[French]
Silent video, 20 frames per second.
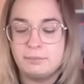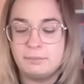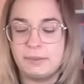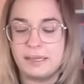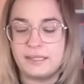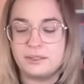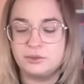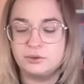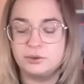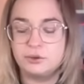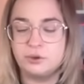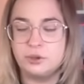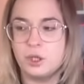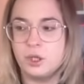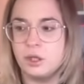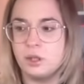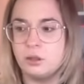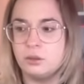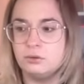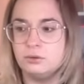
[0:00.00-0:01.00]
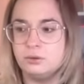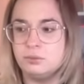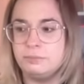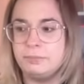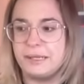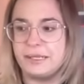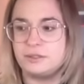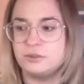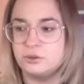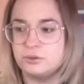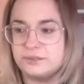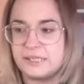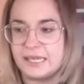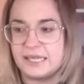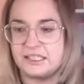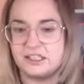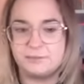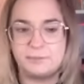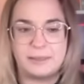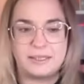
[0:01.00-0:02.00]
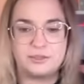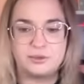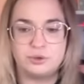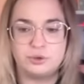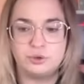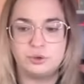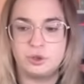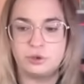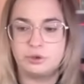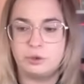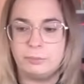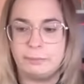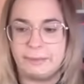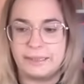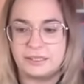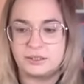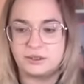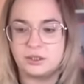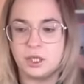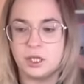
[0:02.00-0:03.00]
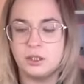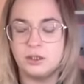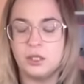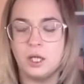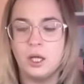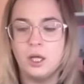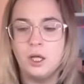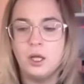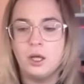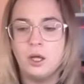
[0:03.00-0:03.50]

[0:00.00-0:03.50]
par ce genre de personnage, par ce genre de personne.